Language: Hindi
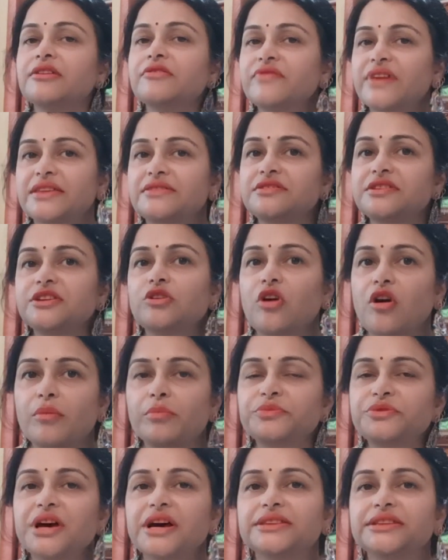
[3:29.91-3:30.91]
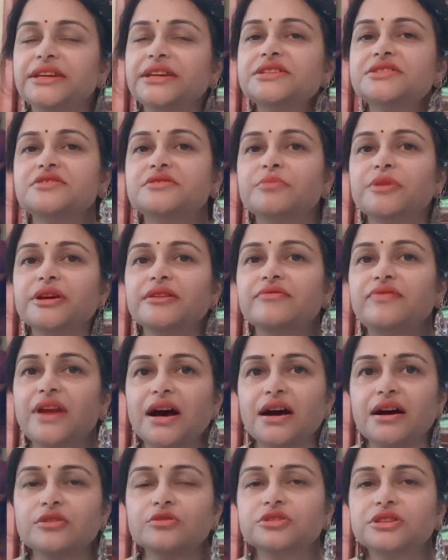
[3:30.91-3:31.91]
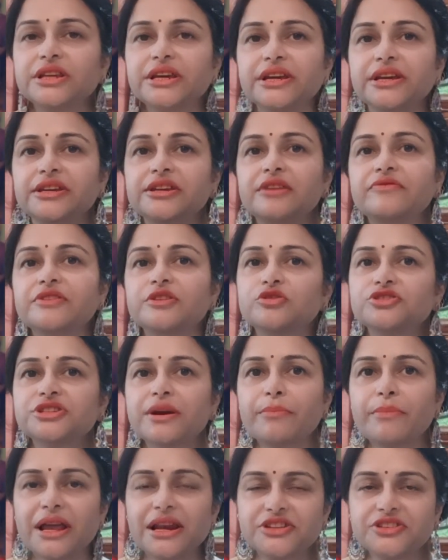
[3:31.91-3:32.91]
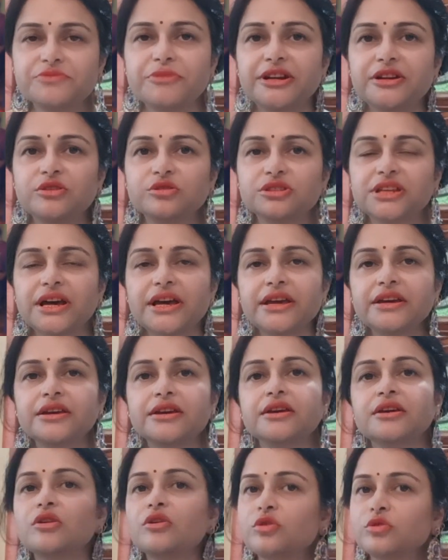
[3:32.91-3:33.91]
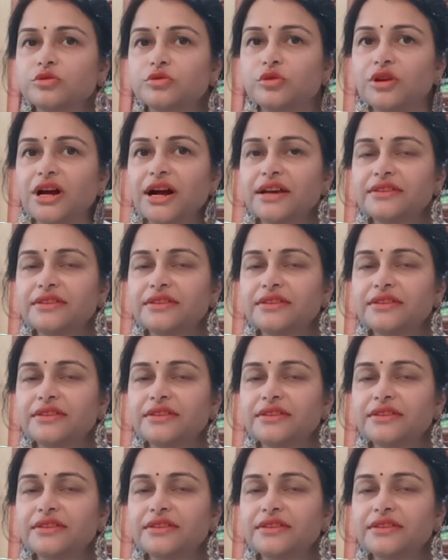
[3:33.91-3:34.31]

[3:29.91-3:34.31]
फैंसी कॉम्स आती हैं जिसमें फ्लावर होते हैं या फिर कुछ एम्बेलिशमेंट होता है उसको लगा